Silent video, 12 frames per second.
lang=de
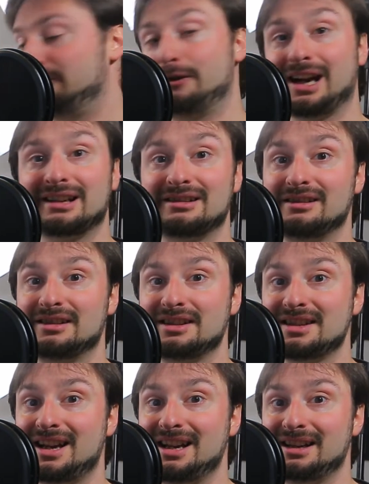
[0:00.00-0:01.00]
Fractal
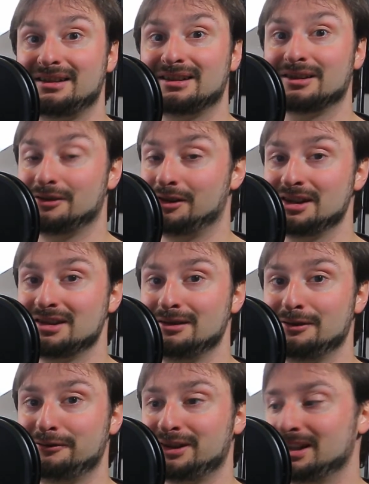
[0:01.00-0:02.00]
Design
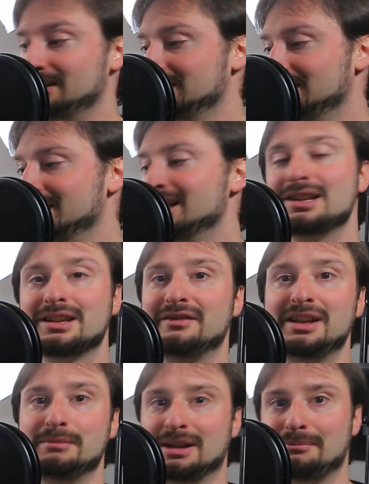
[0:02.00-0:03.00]
Gehäuselüfter
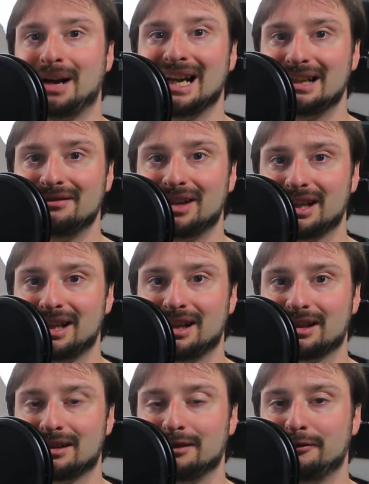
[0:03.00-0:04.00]
sowie mit beiden
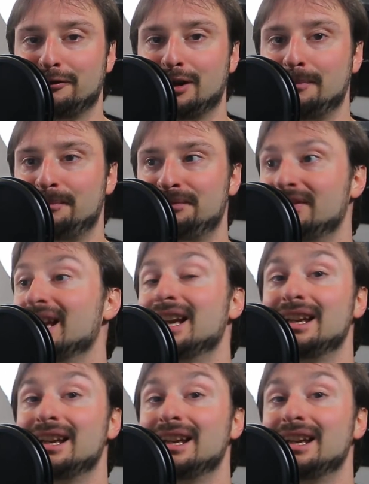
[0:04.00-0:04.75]
Varianten vom